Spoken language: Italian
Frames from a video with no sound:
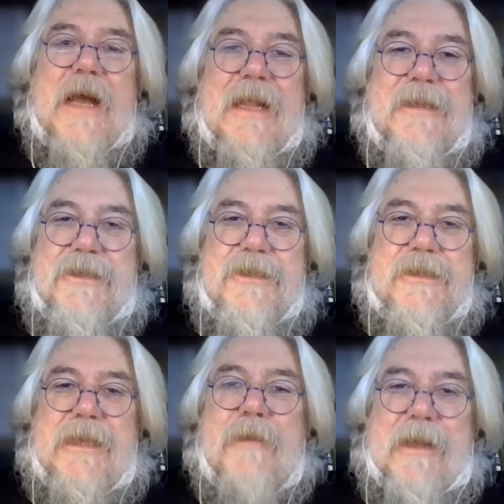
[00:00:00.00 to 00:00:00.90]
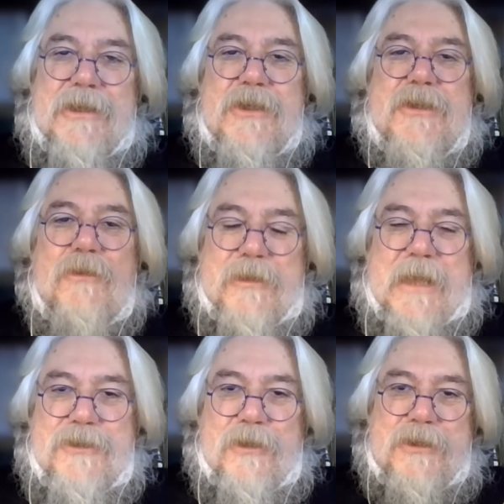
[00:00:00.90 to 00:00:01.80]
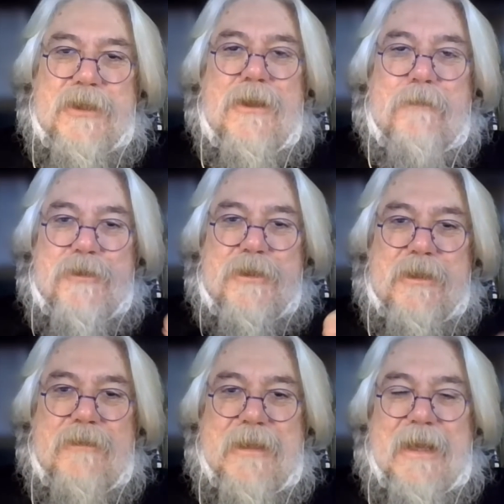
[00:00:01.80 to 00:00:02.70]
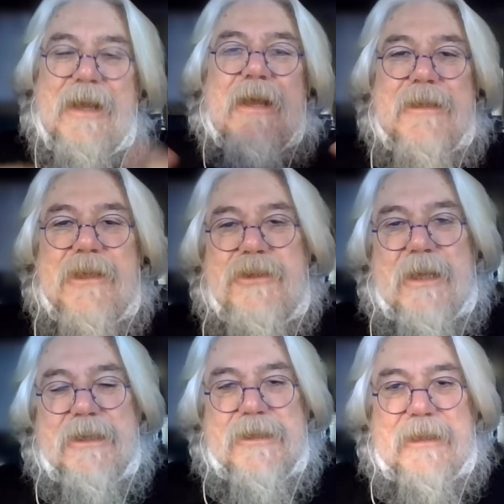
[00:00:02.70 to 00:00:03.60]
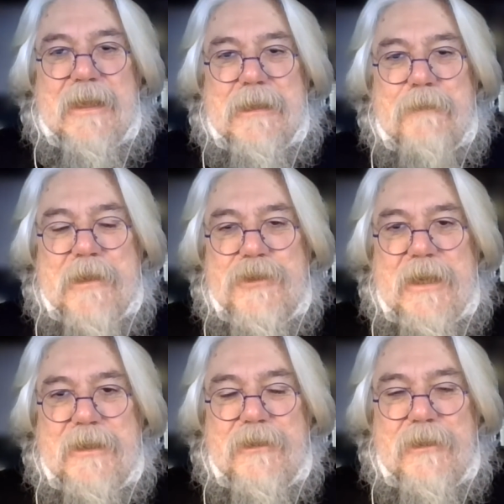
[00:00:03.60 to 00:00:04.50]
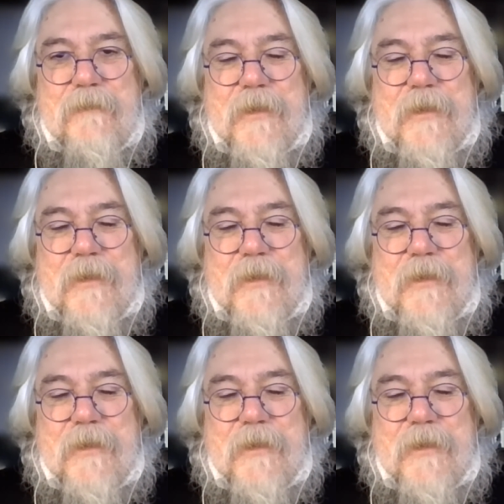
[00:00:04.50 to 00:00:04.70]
in Uganda si stima che ci sia un tasso di sieropositività di circa 70%?